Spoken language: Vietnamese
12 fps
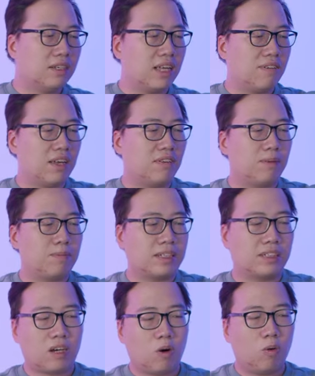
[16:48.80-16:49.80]
để về phần mạch
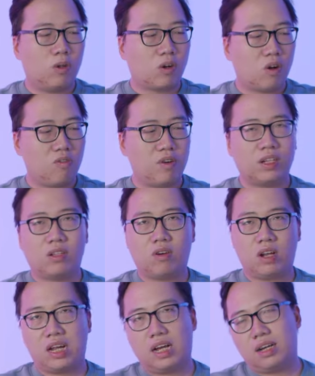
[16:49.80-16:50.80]
sau nó có phần
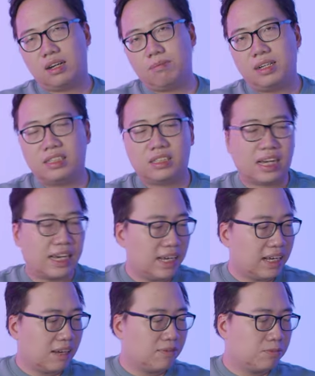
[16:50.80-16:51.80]
gọi là bị
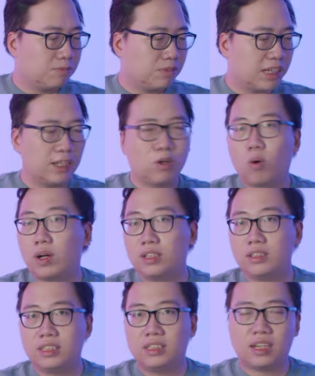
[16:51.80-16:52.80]
cháy các cháy nổ các
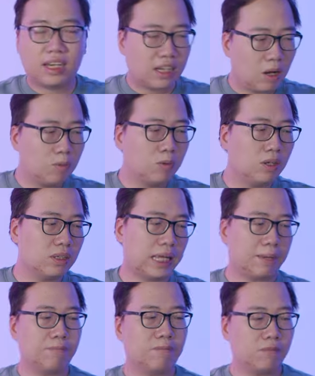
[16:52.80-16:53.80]
thứ gì trước hay không như
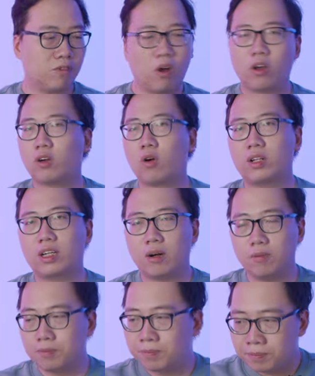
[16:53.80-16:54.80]
tem voi còn không